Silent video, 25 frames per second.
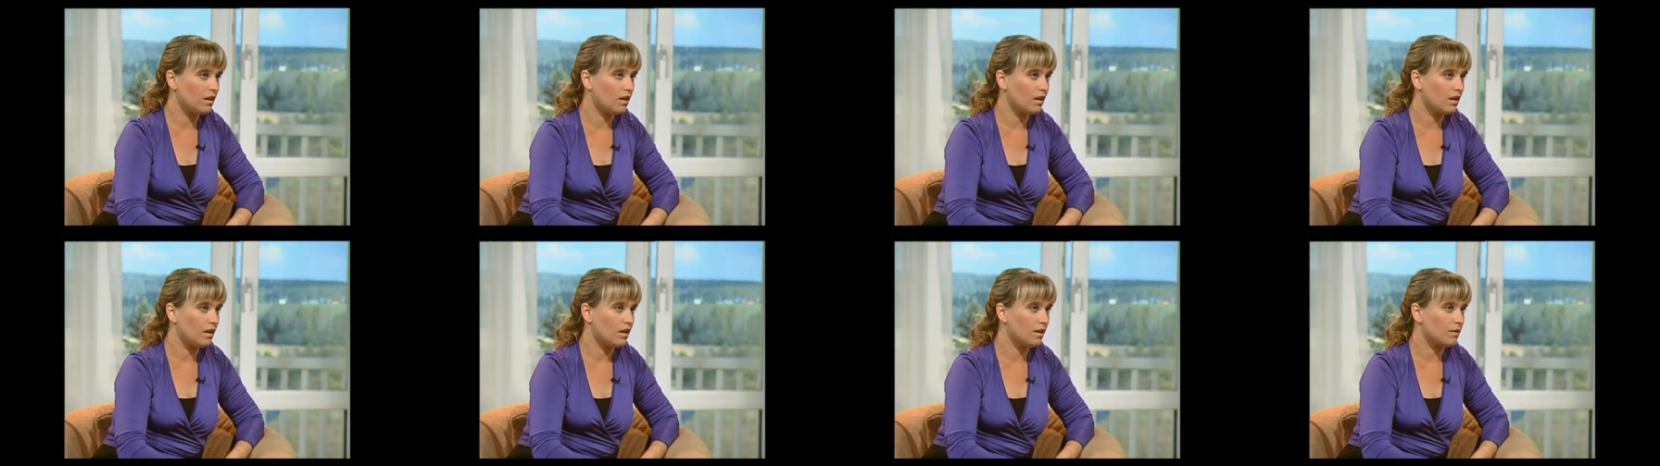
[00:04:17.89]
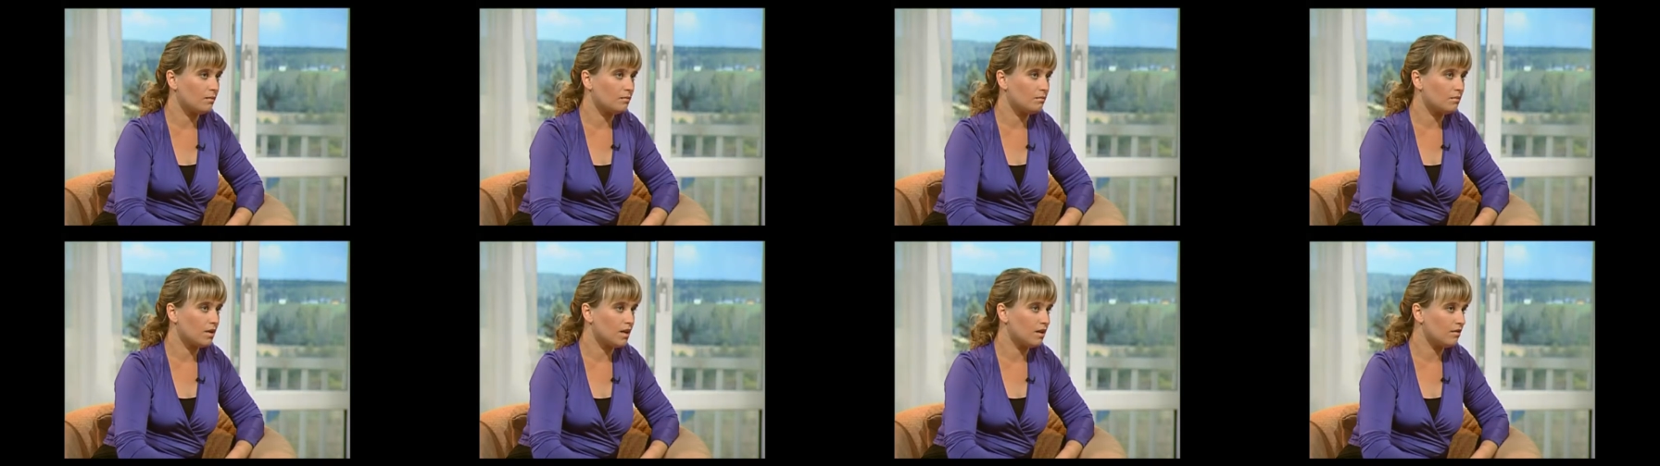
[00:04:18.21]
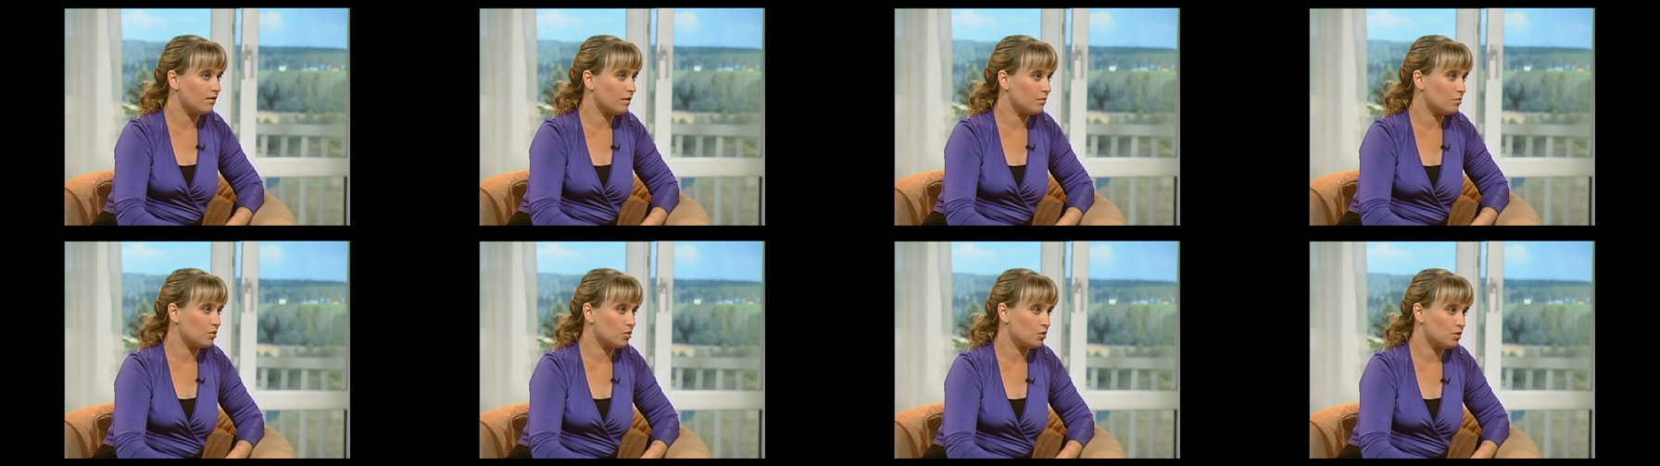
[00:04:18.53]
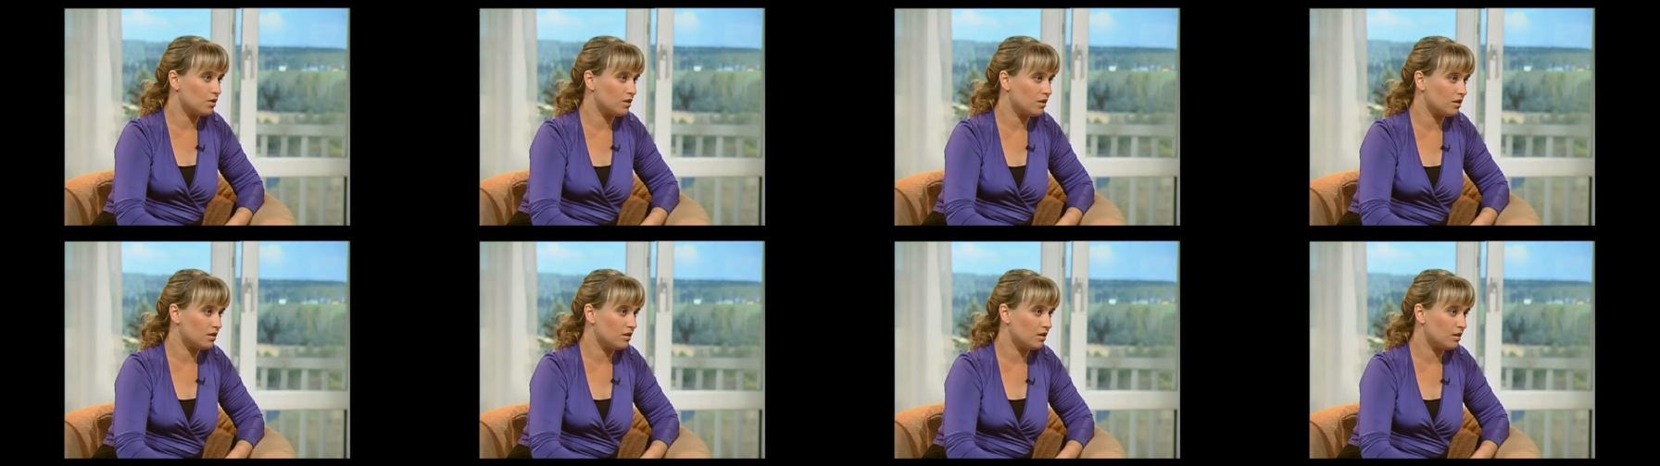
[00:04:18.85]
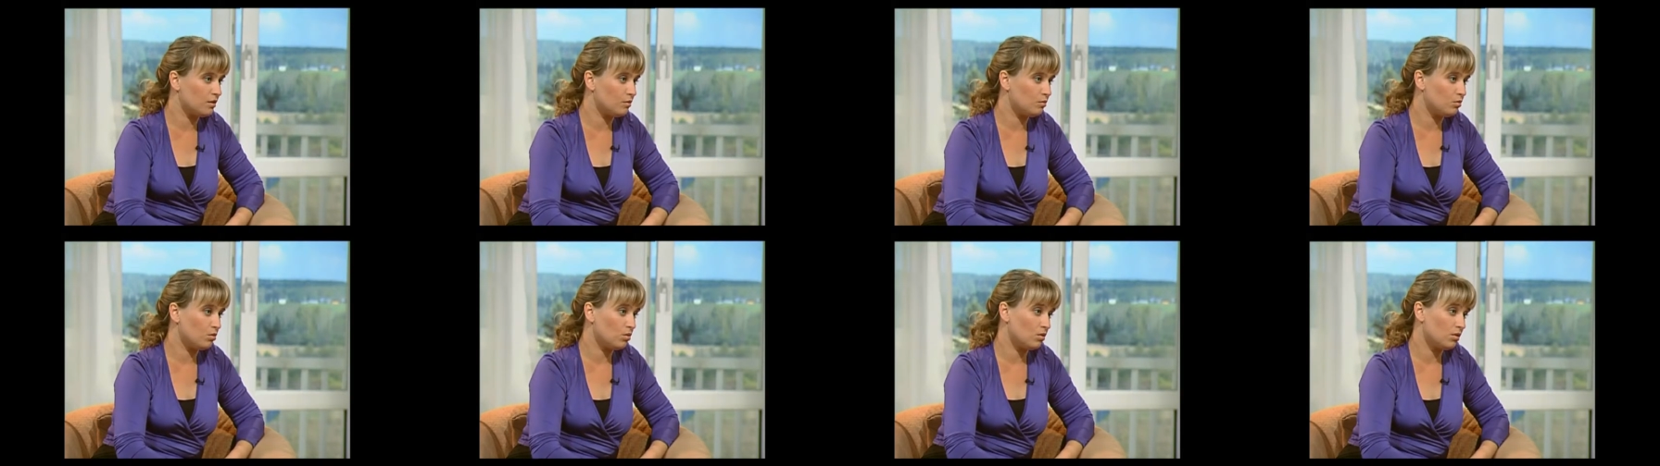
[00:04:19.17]
а мои вопросы
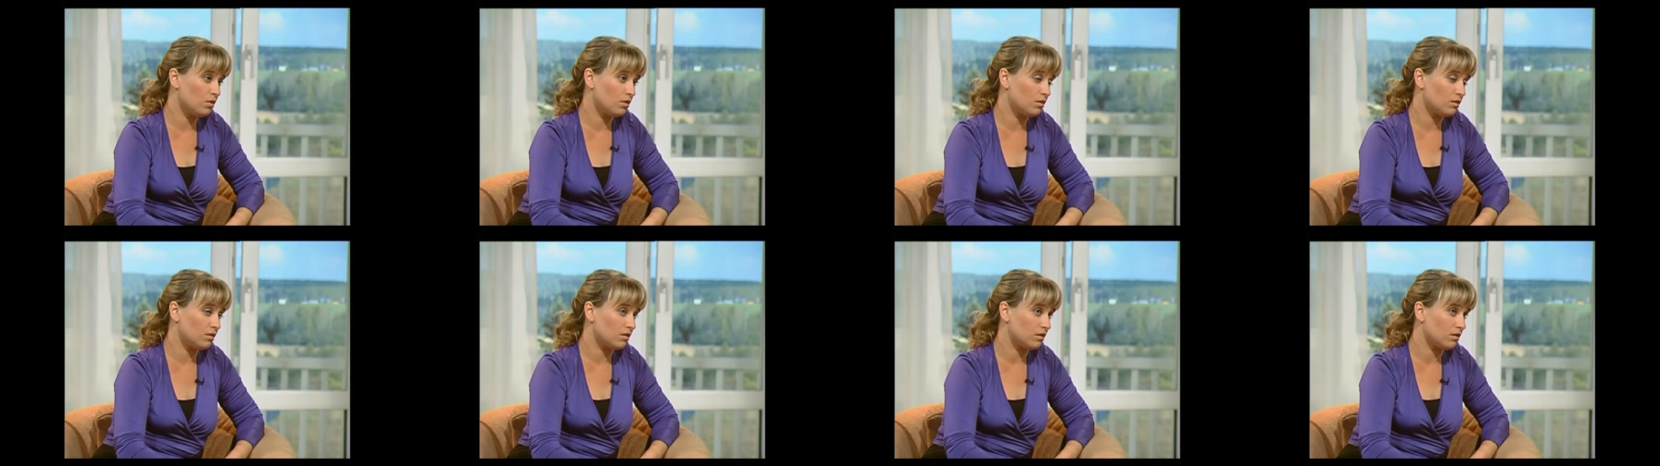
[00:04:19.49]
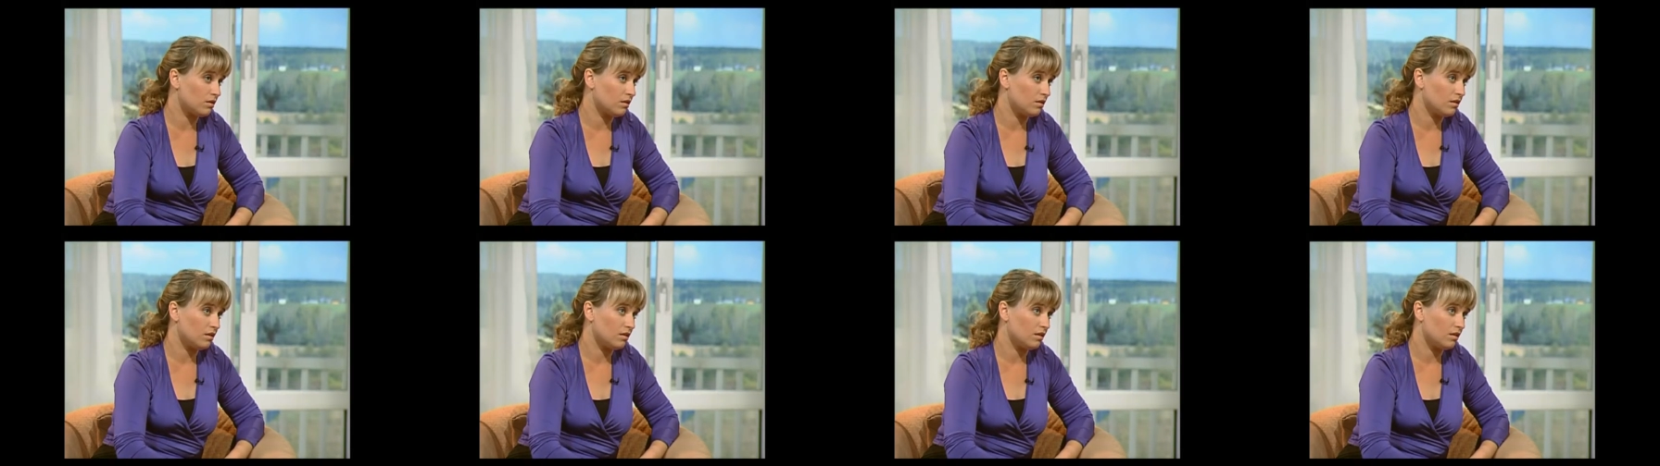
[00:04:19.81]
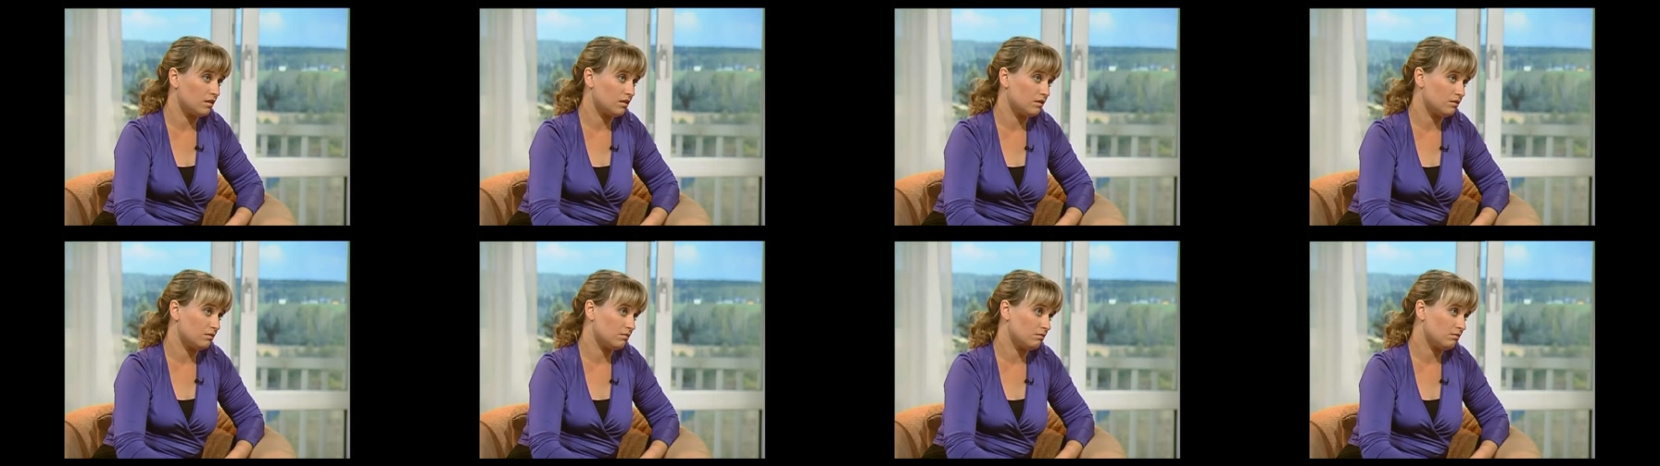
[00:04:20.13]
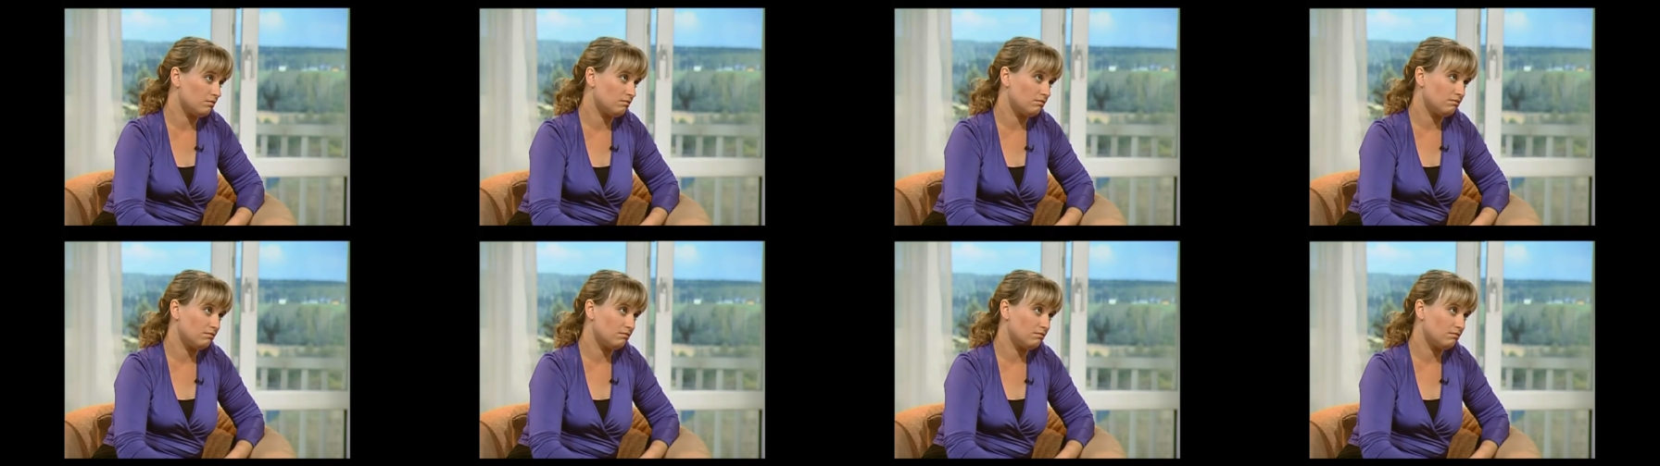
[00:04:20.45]
«Есть ли Бог?» они